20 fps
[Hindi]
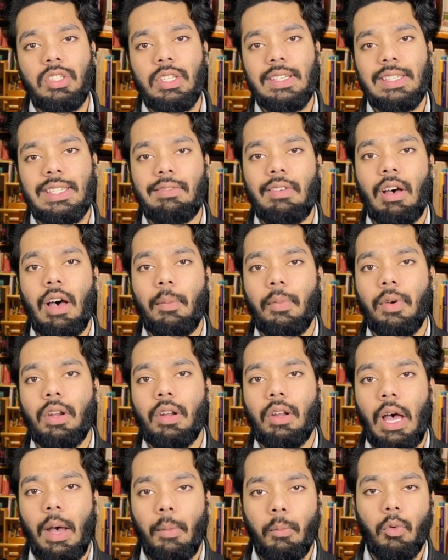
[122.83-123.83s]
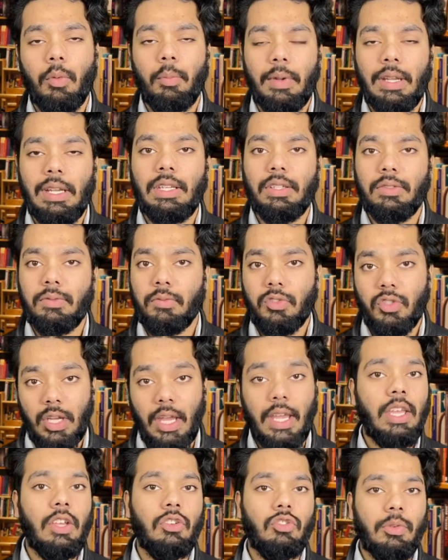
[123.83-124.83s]
भी चीज़ें वहाँ पर आपको मिलनी
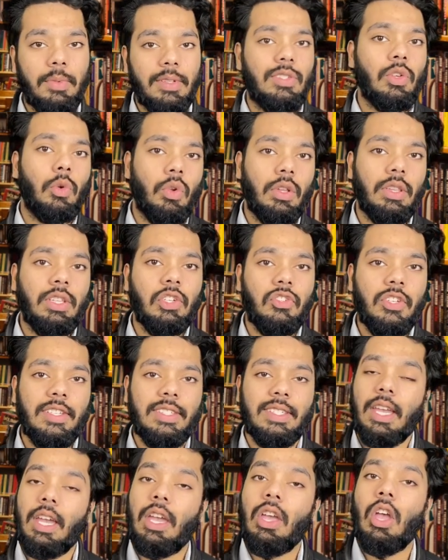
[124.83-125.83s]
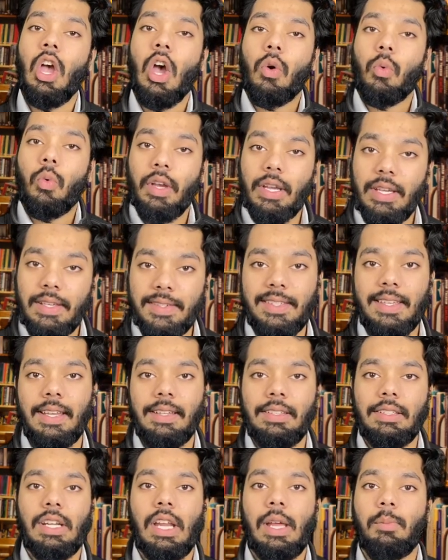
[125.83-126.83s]
चाहिए जो भी ज़रूरत की चीज़ें हैं वो
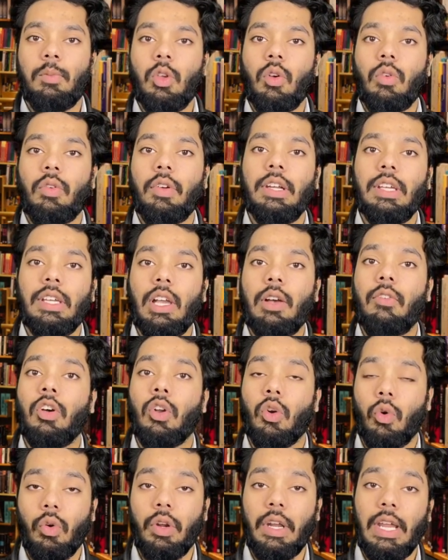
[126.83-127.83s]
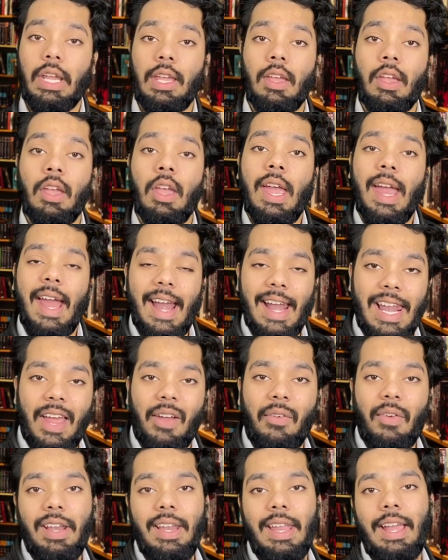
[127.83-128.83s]
इसके अंदर आपकी ऑलरेडी कवर हो रही हैं
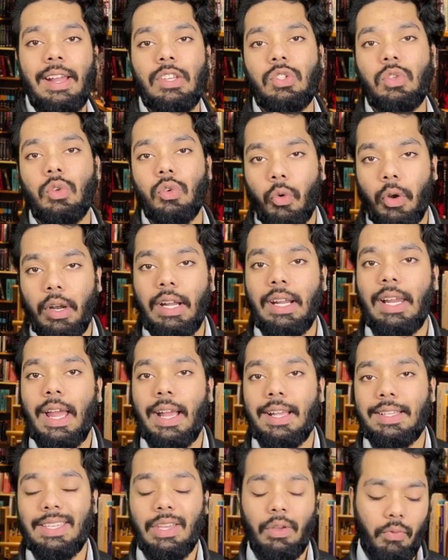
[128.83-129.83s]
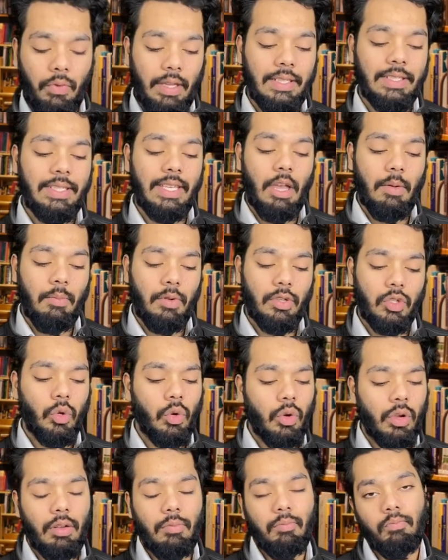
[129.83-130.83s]
इलेवन लैक्स टू ट्वेंटी लैक्स की फ़ीस है यहाँ पे
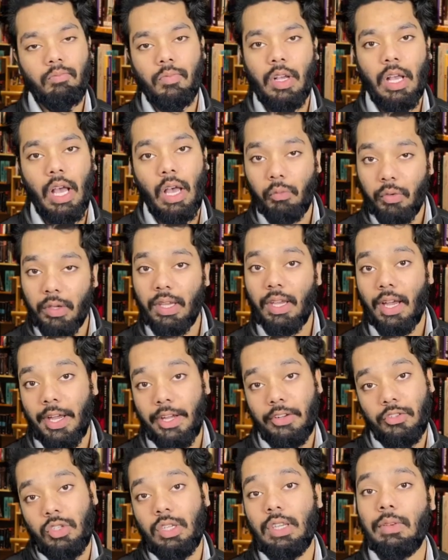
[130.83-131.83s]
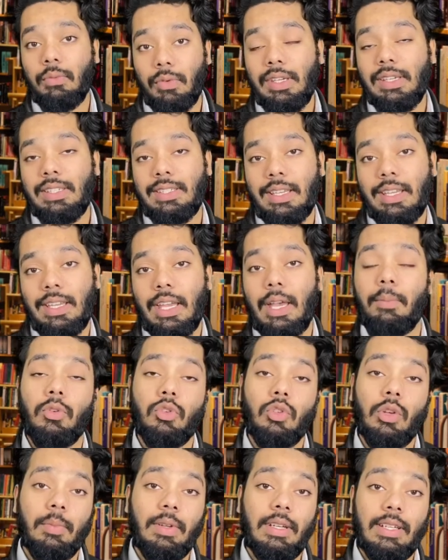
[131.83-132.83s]
सो काफ़ी अच्छी फीस है यहाँ
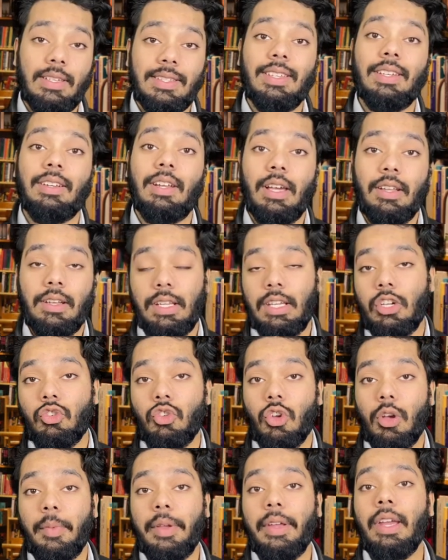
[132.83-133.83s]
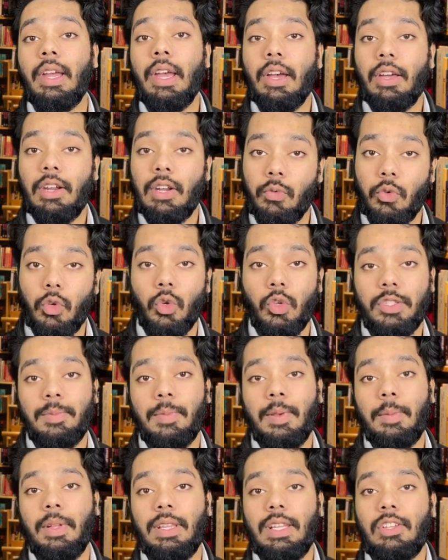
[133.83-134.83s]
पे जो हमें नज़र आ रही है जो हमें
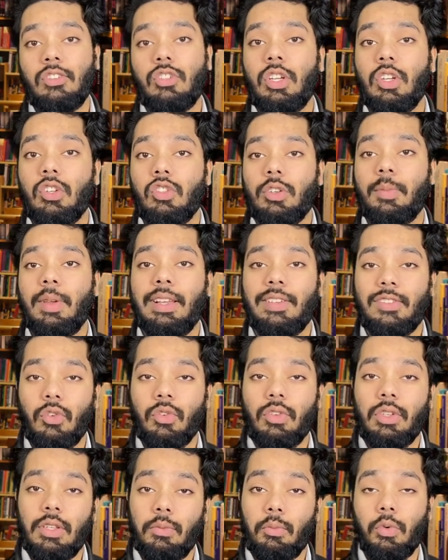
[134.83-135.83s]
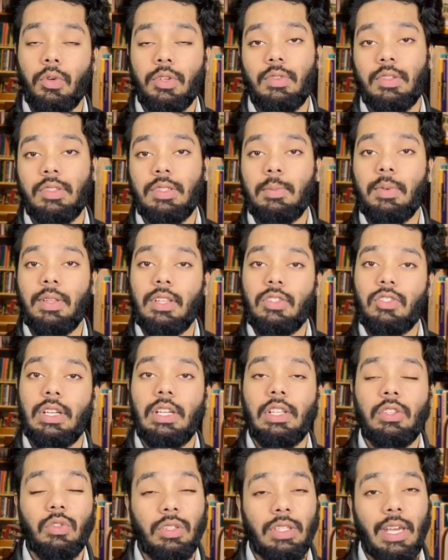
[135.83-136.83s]
रिव्यूज़ में पता चली जो हमें एक्सरोज रिपोर्ट्स वहाँ से पता
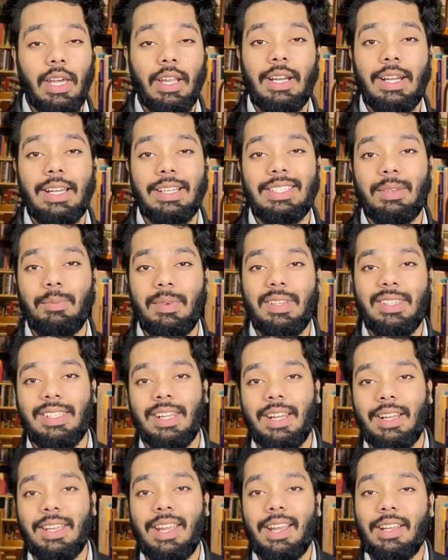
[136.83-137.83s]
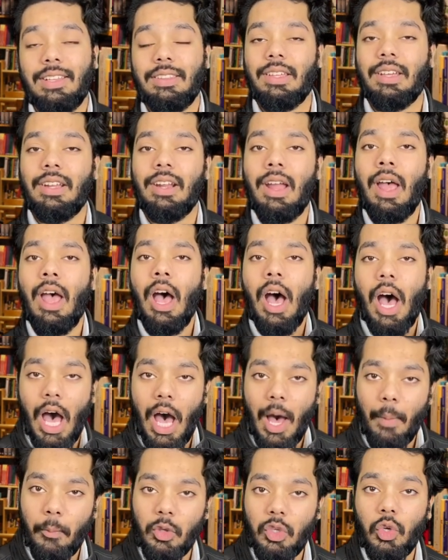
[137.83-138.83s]
चली तो 11 लाख से 20 लाख के अंदर
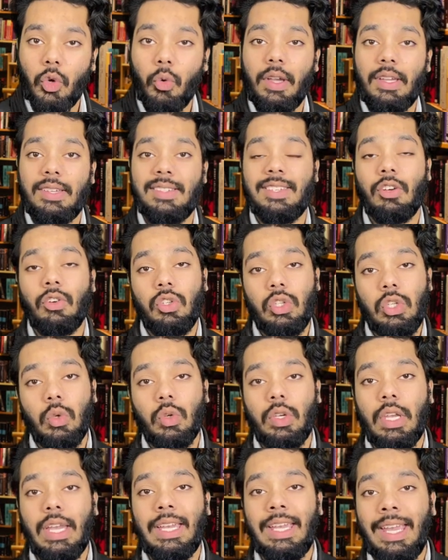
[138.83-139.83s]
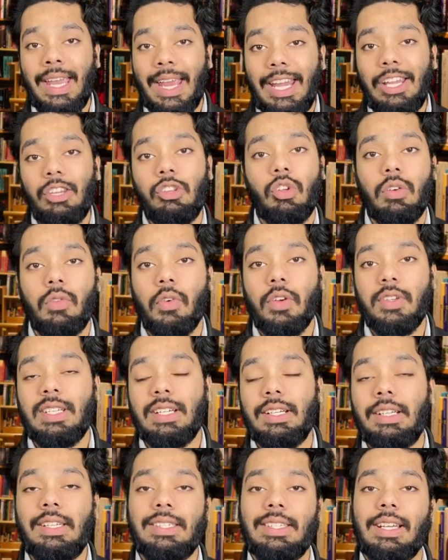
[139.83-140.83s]
आप यूएसए और यूके की इन
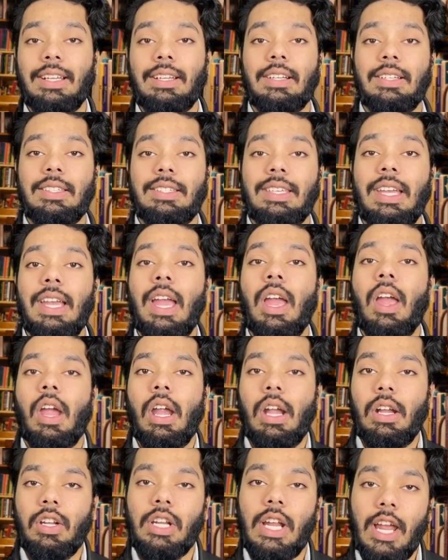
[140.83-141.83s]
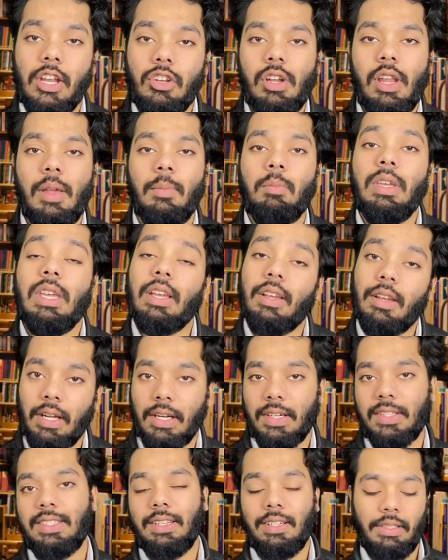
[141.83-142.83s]
यूनिवर्सिटीज़ के अंदर से इंटरनेशनल एम
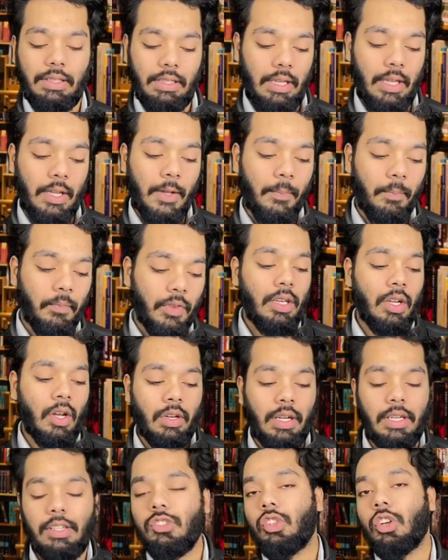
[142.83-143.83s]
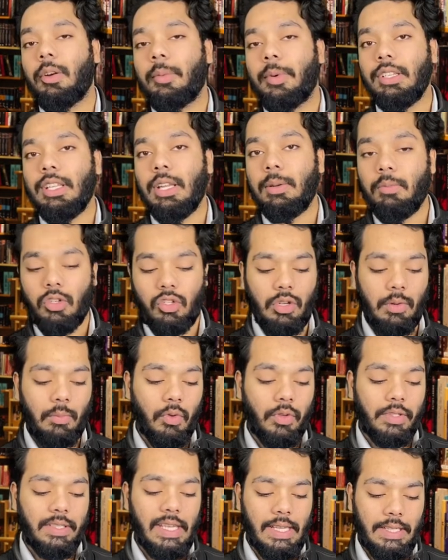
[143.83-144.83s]
कर सकते हैं नाउ लेट्स टॉक अबाउट द एडमिशन
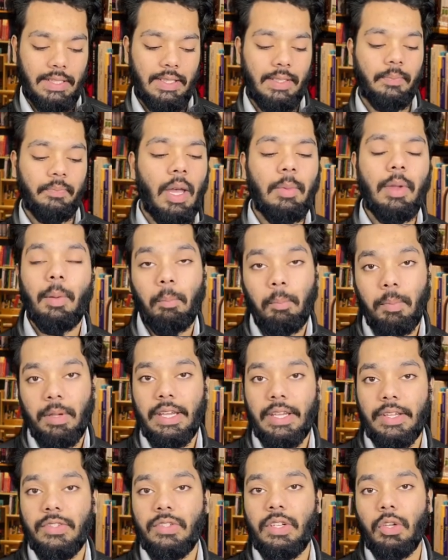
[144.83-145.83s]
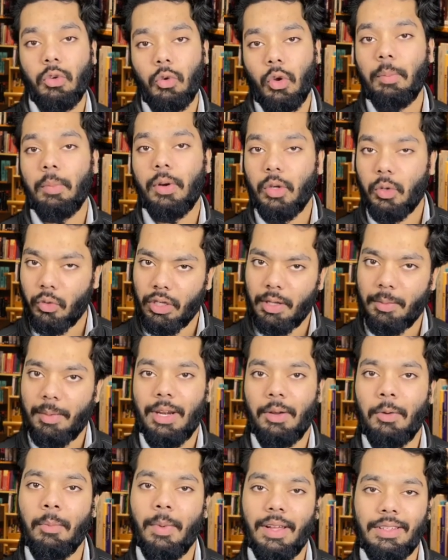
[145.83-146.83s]
प्रोसेस अभी हम पीएचडी कोयम्बटूर के
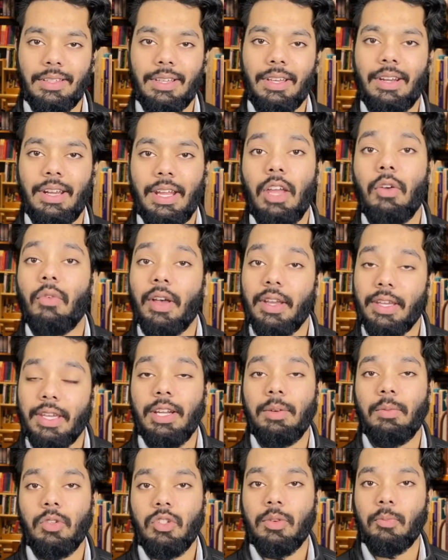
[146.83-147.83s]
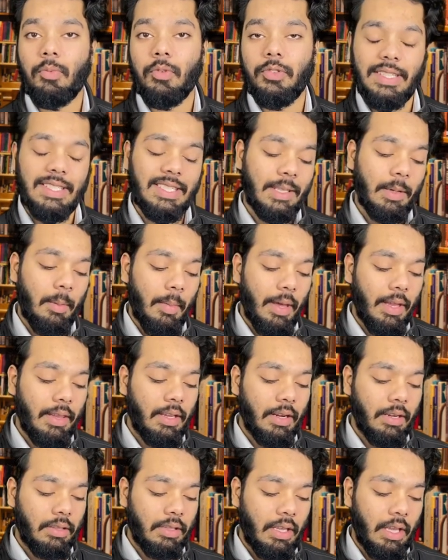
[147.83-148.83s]
बारे में बात कर रहे हैं वहाँ के एडमिशन प्रोसेस की हम
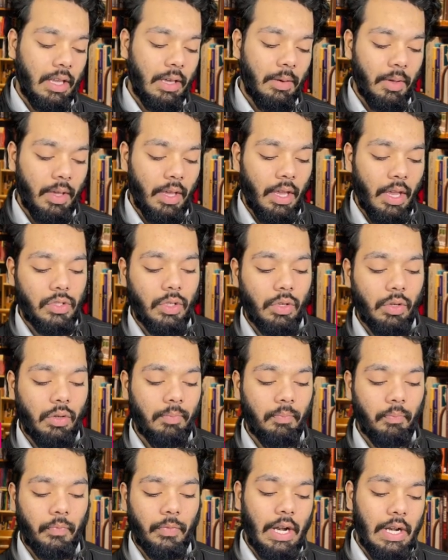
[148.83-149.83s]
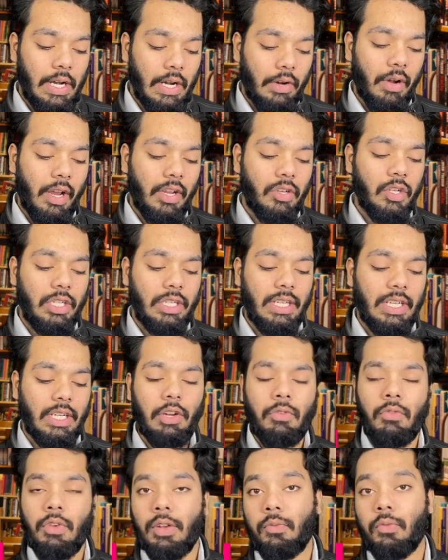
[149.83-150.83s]
बात करते हैं अब सो अंडर ग्रेजुएट
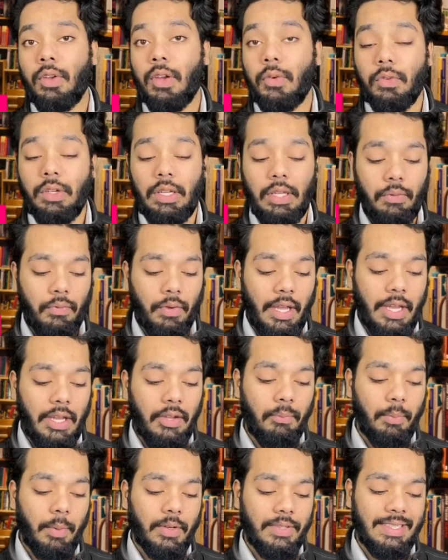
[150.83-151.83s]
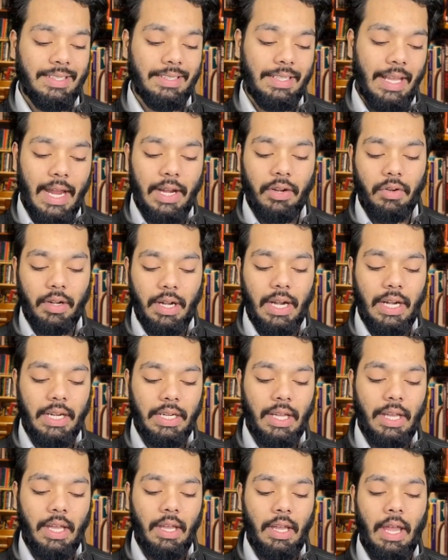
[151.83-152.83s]
डिग्री विद 55%
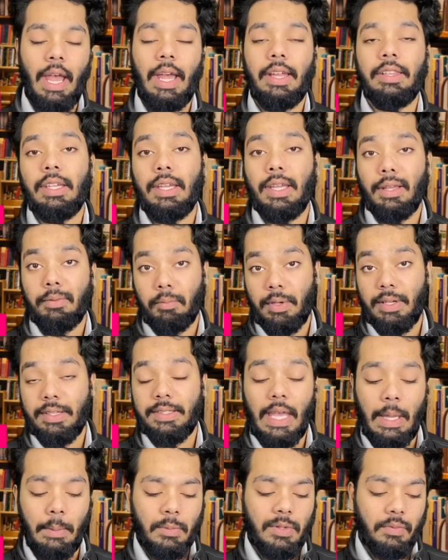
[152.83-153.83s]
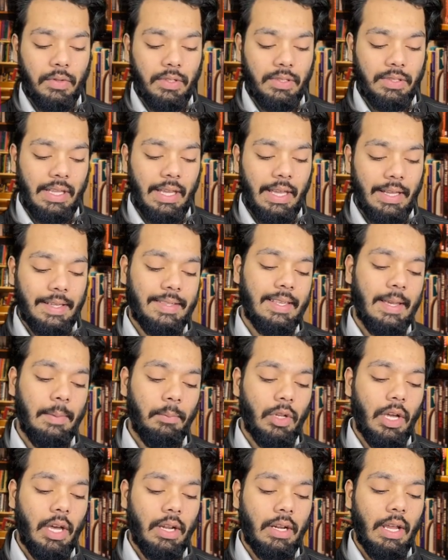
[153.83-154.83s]
एग्रीगेट एंड द एग्जाम्स विच द
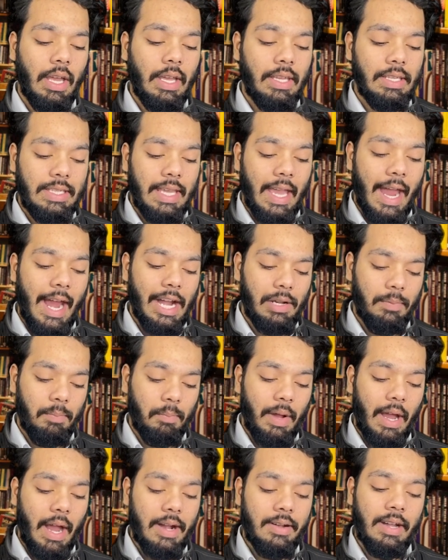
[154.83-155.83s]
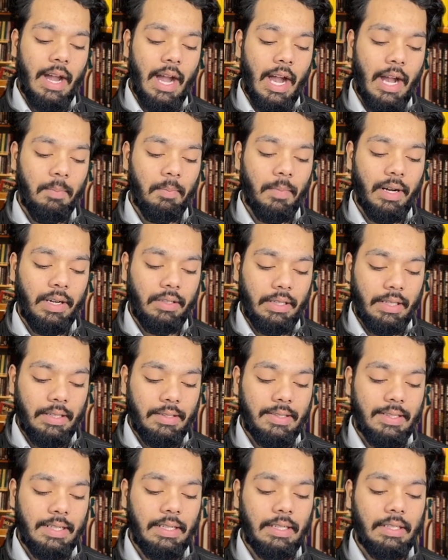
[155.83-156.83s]
एक्सेप्ट आर कैट मैट एडमा
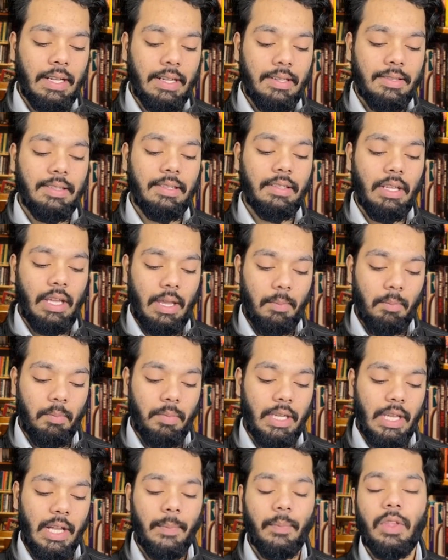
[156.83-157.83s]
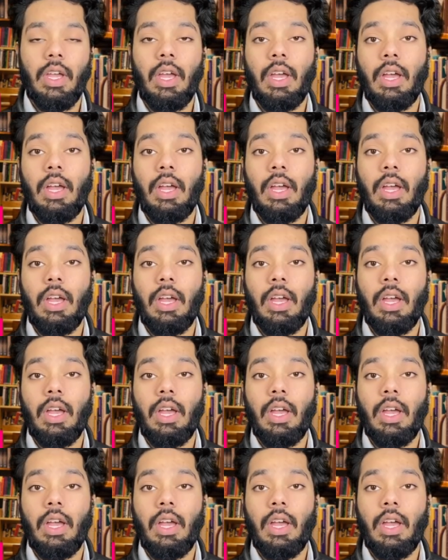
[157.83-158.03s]
टेंसेंट टेंसेंट एमबीए